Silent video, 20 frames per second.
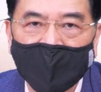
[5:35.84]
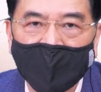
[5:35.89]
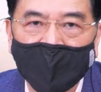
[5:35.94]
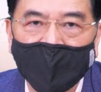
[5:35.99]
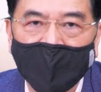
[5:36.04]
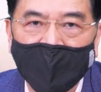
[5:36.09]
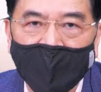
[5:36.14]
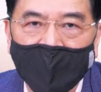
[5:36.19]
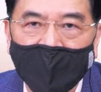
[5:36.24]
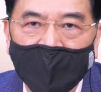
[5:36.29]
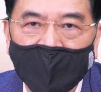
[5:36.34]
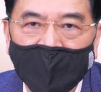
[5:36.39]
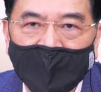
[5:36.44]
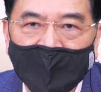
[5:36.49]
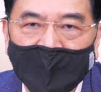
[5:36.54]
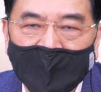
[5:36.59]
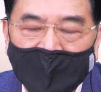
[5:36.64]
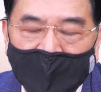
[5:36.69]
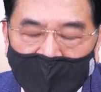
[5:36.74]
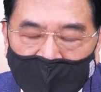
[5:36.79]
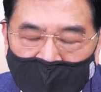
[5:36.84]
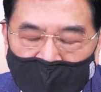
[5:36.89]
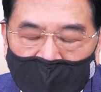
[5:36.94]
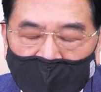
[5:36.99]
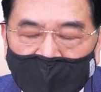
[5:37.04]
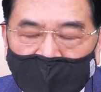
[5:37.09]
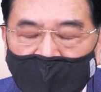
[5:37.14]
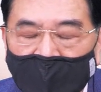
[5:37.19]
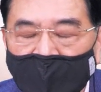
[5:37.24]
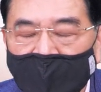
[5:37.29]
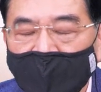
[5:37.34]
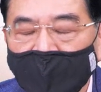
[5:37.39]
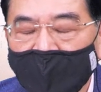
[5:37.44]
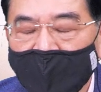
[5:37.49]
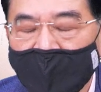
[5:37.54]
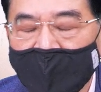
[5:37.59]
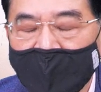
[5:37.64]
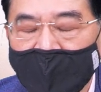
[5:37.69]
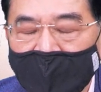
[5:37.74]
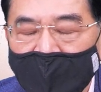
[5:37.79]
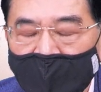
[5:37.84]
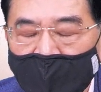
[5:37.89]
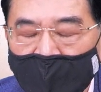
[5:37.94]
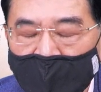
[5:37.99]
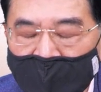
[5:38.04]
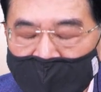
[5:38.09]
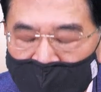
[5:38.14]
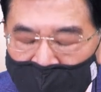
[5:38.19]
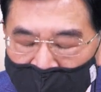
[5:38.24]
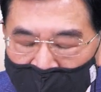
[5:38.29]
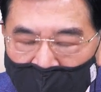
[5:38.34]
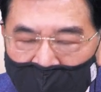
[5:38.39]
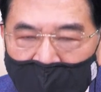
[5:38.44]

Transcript: 好不好？抗通膨，未来会复